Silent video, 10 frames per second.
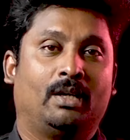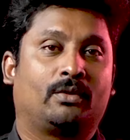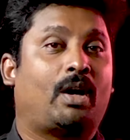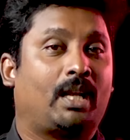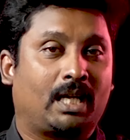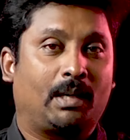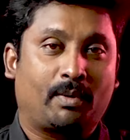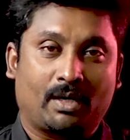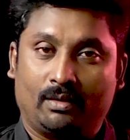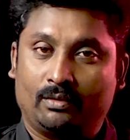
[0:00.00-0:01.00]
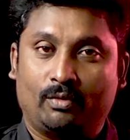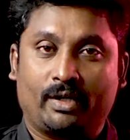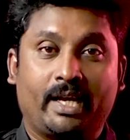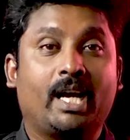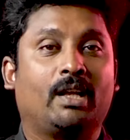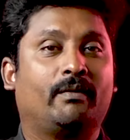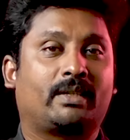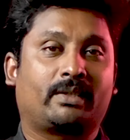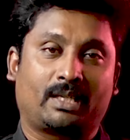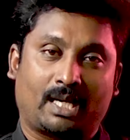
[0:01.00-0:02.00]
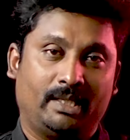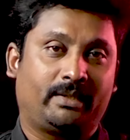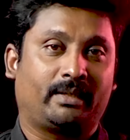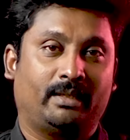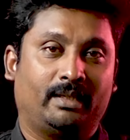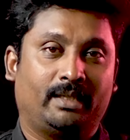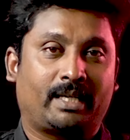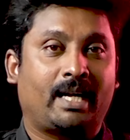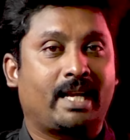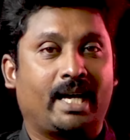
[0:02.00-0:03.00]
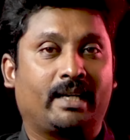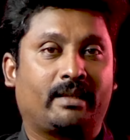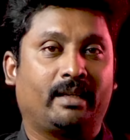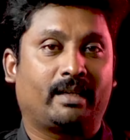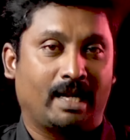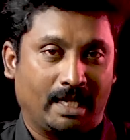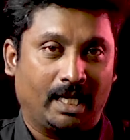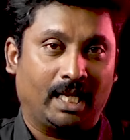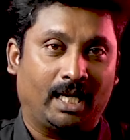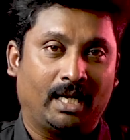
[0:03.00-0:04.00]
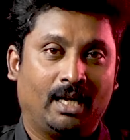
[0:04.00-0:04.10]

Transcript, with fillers: ஸோ அதுக்கப்புறம் ஒரு ஏழு வருஷம் கழிச்சு ரெண்டாயிரத்தி ரெண்டில்